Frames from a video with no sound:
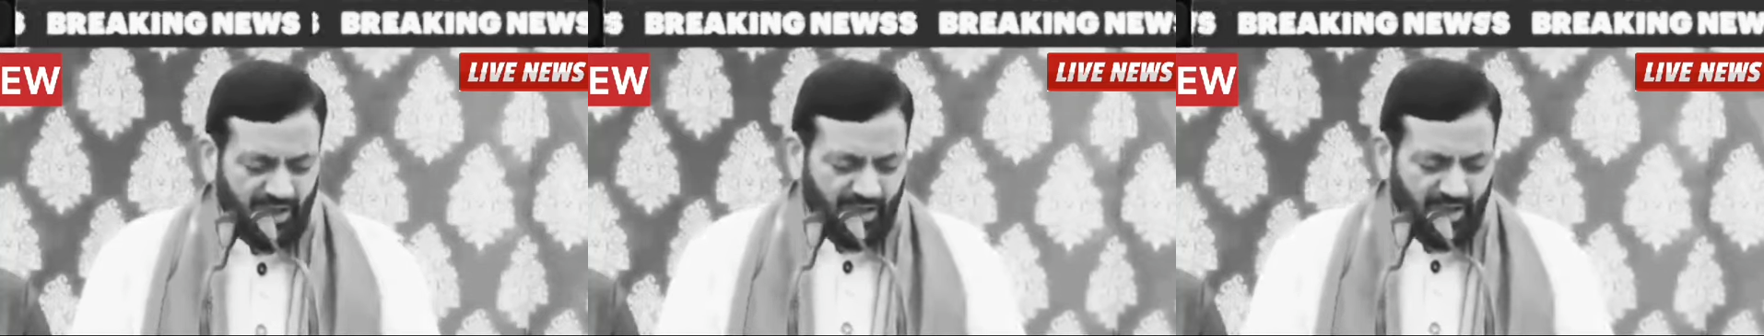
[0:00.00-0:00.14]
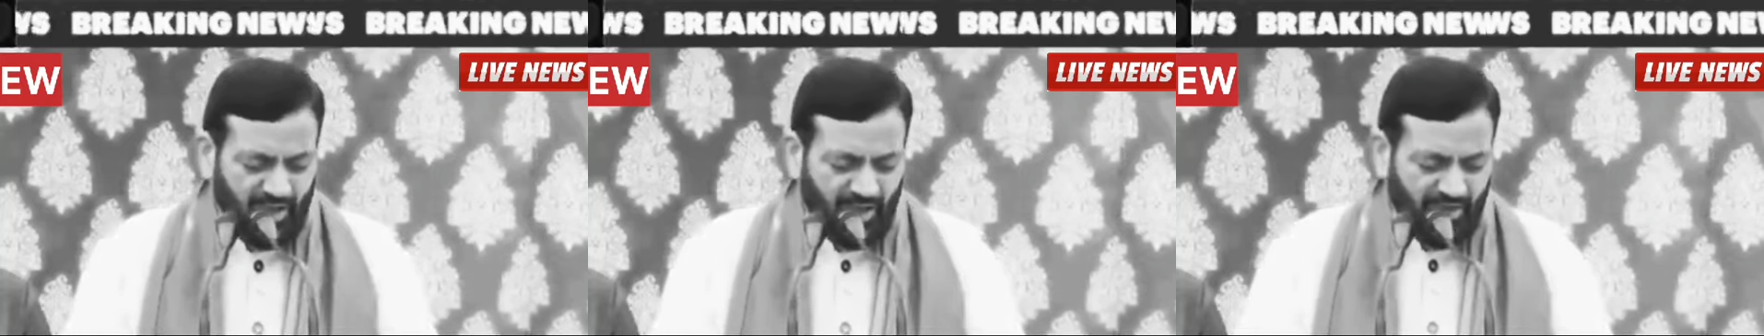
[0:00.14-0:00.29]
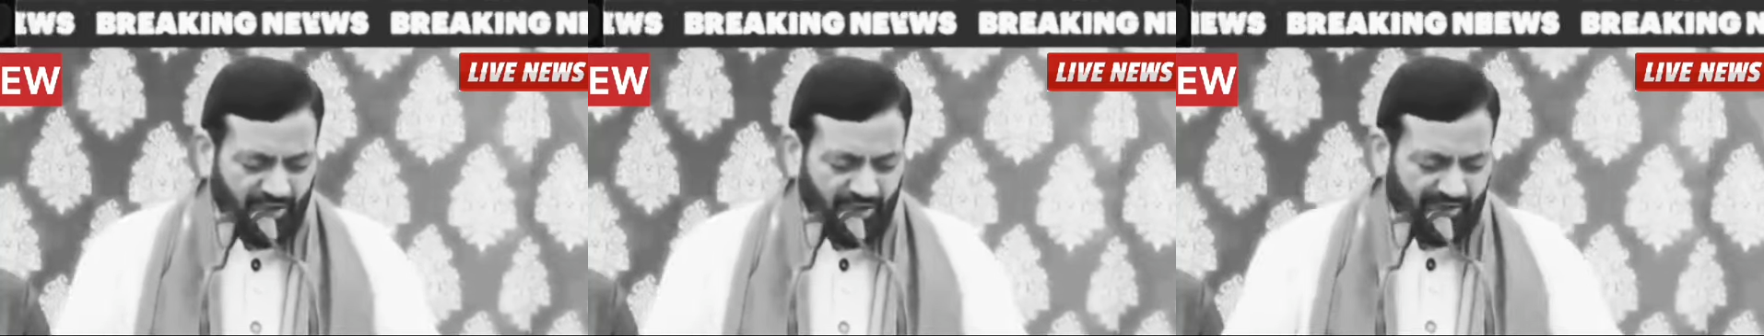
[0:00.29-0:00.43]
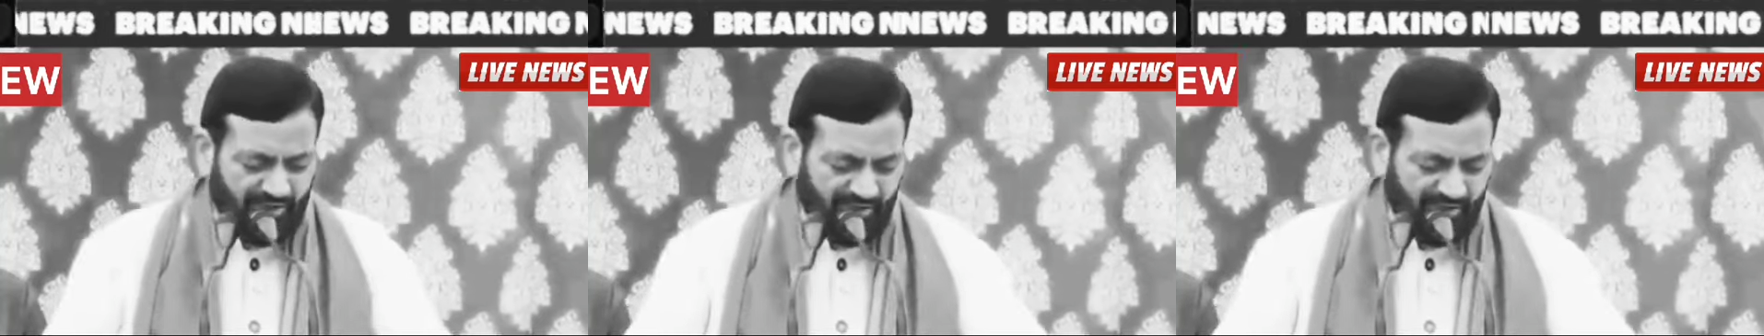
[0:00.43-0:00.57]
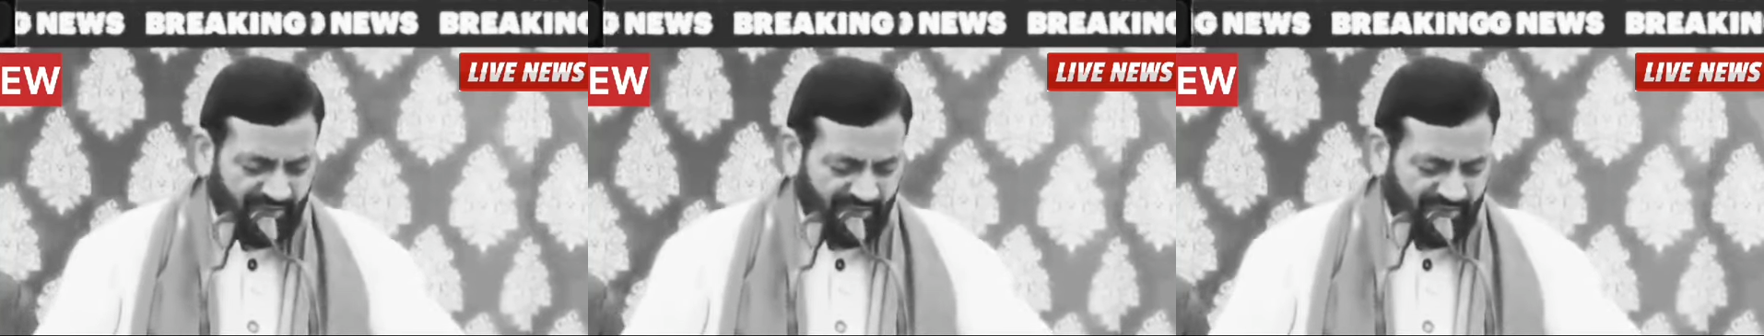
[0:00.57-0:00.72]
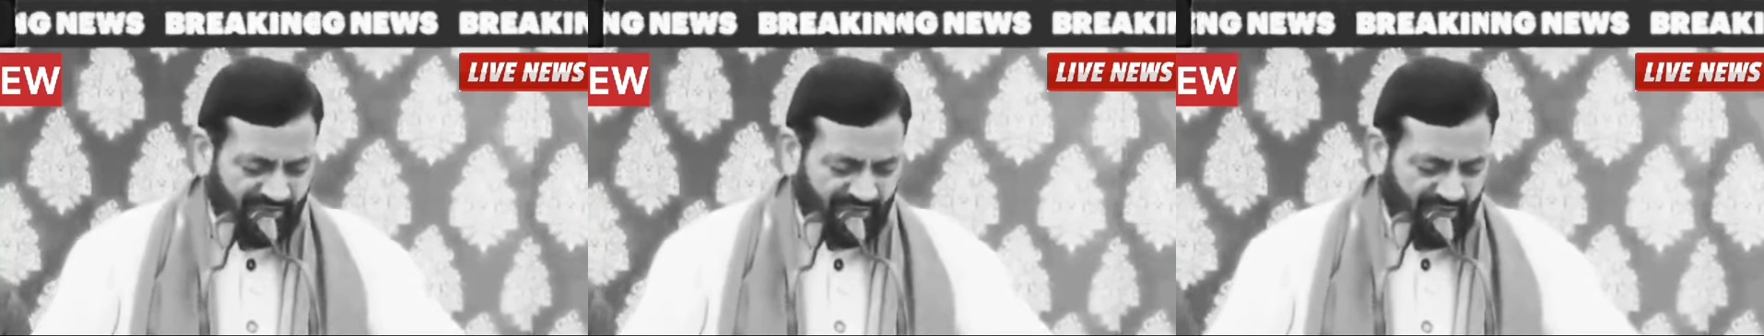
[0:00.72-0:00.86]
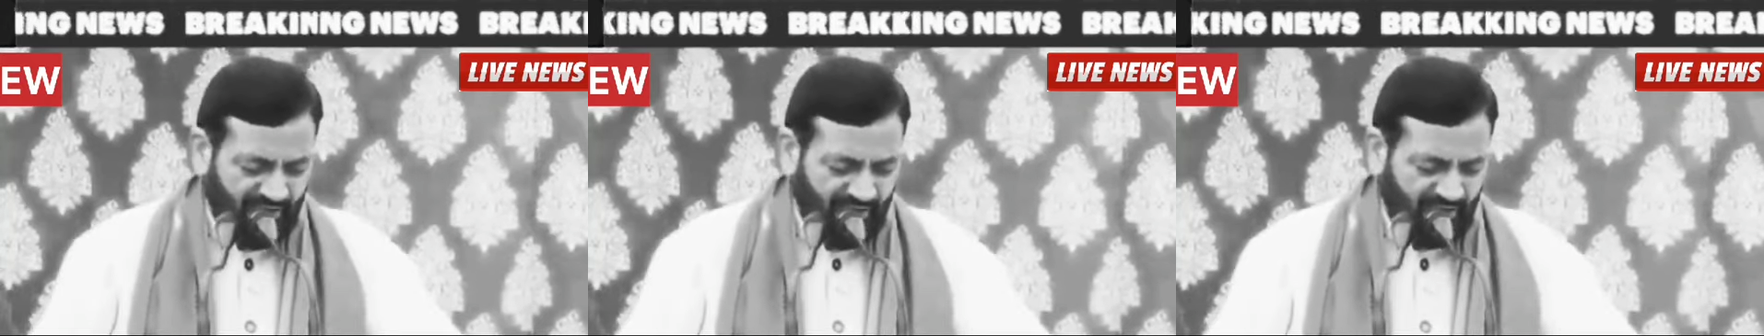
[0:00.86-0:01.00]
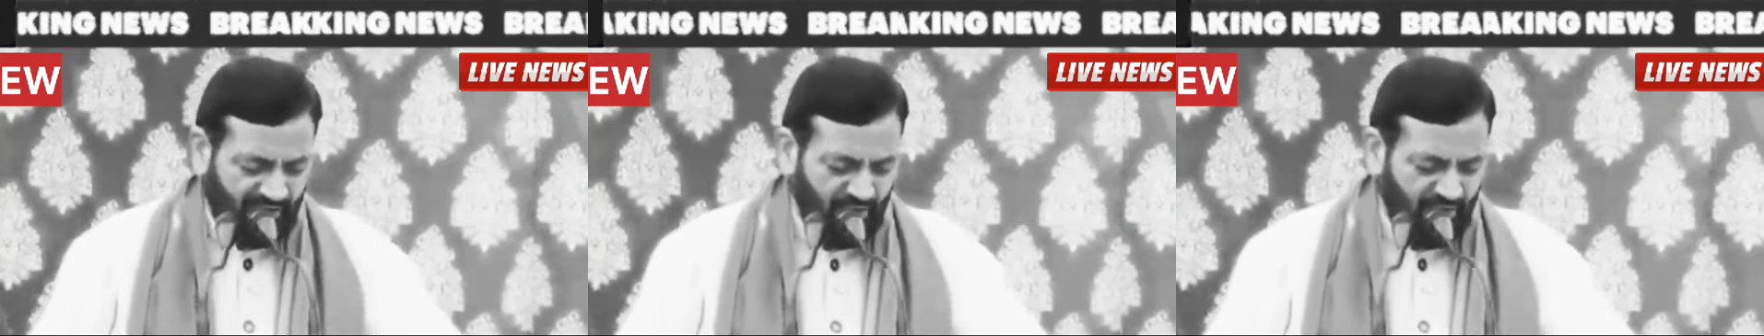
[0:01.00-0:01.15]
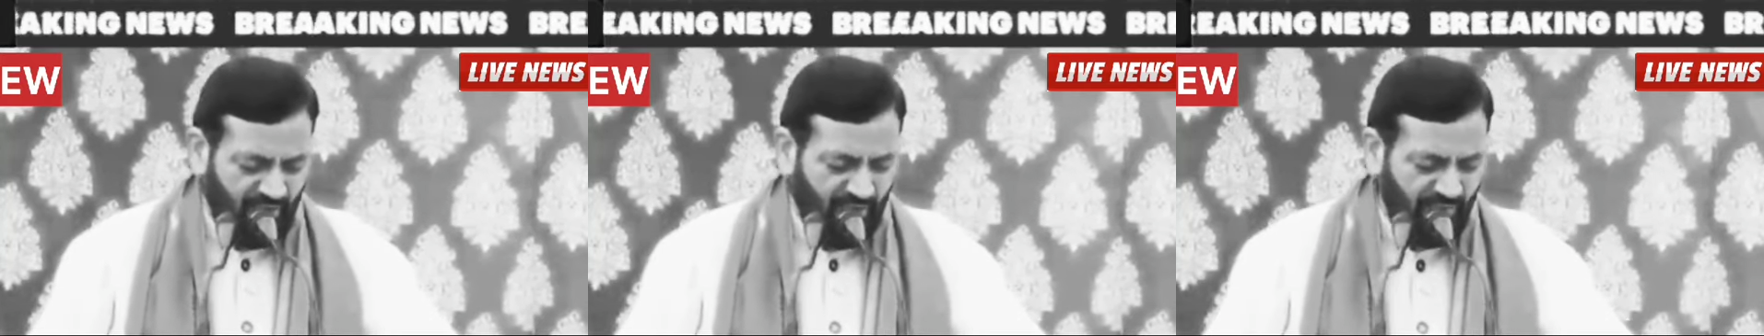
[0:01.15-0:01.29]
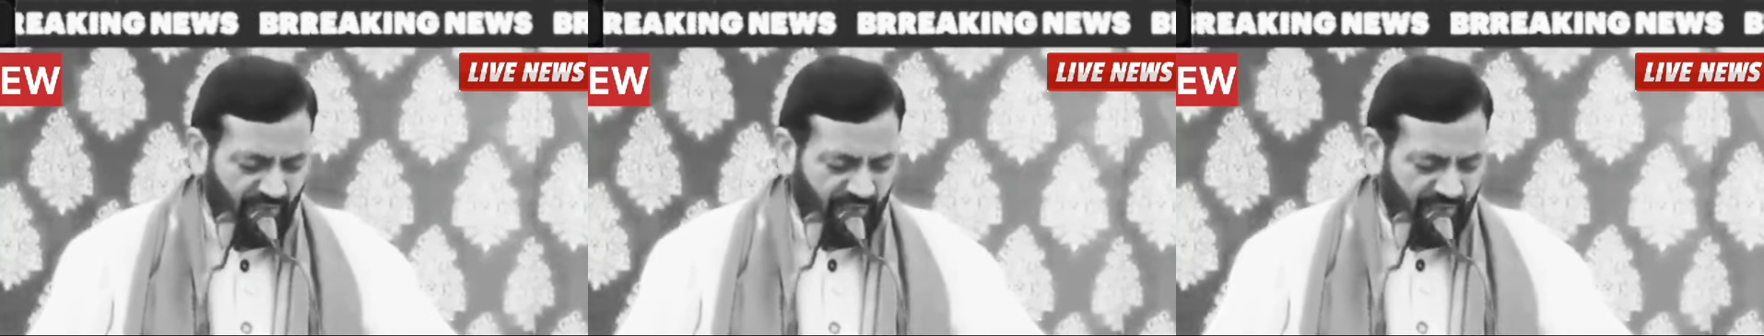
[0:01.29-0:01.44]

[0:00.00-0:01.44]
और इस समस्या को